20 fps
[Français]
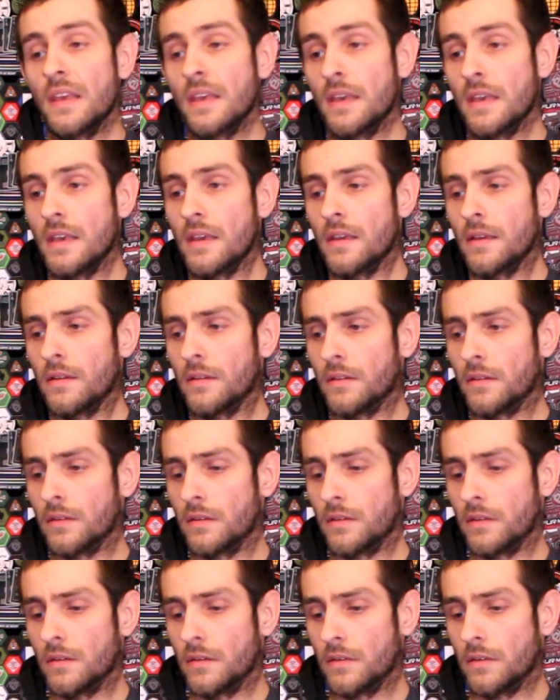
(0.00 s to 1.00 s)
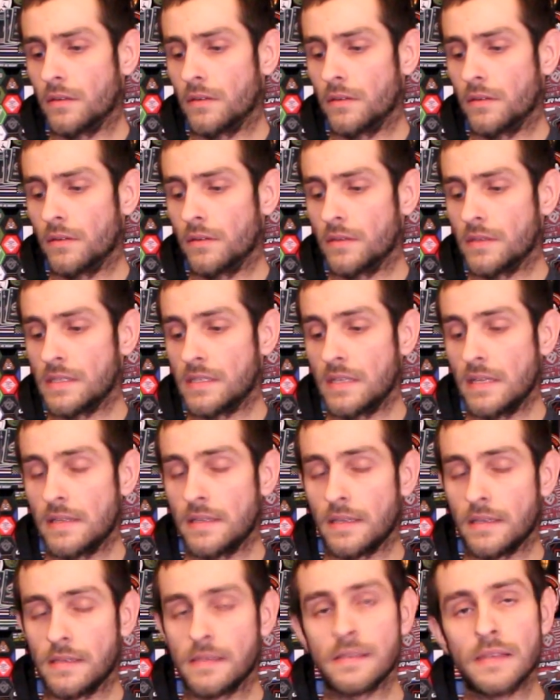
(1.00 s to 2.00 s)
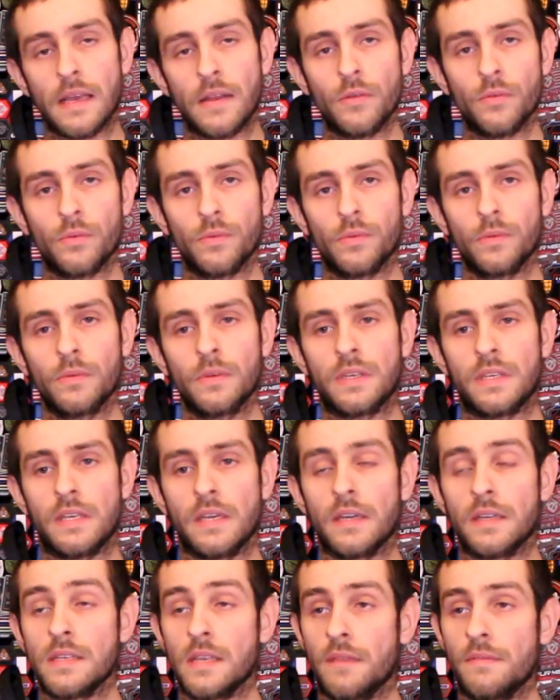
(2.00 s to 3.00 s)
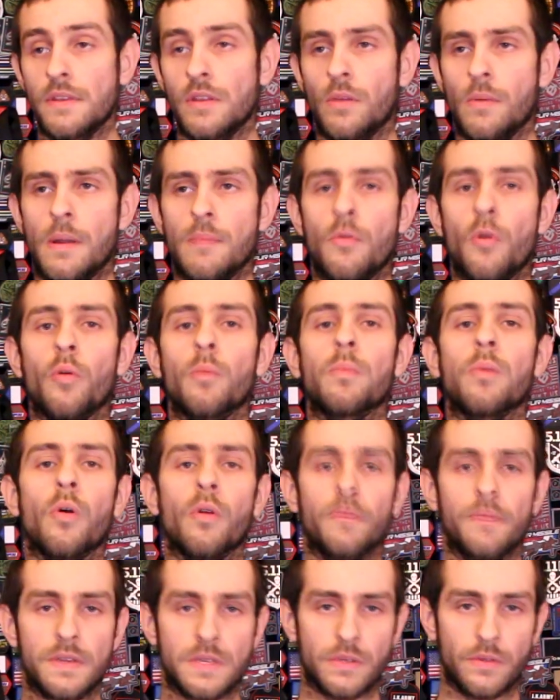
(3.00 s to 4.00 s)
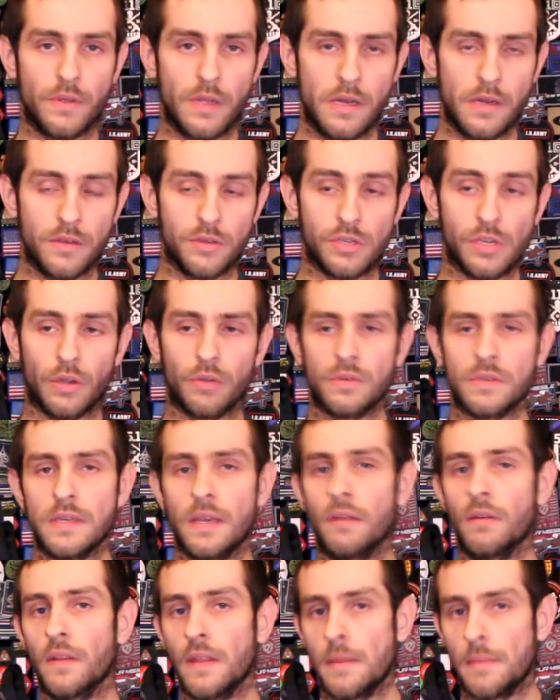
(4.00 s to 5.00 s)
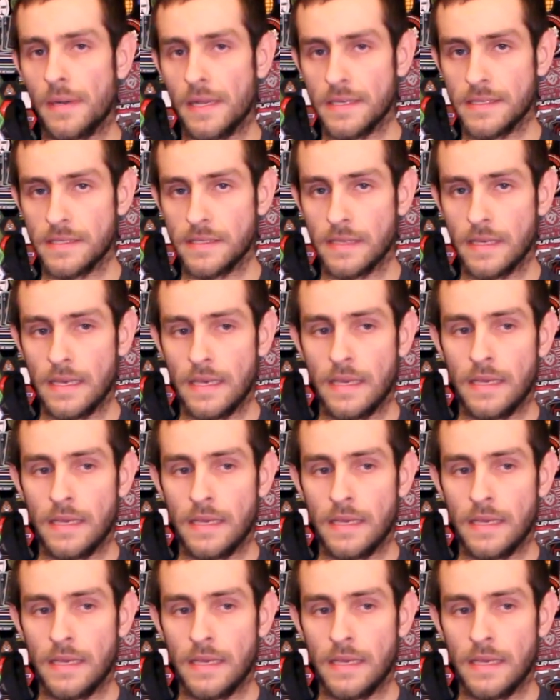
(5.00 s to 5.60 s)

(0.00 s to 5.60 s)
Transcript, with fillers: Et euh, c'est un salon qui est réservé normalement aux professionnels, j'ai réussi à avoir des places,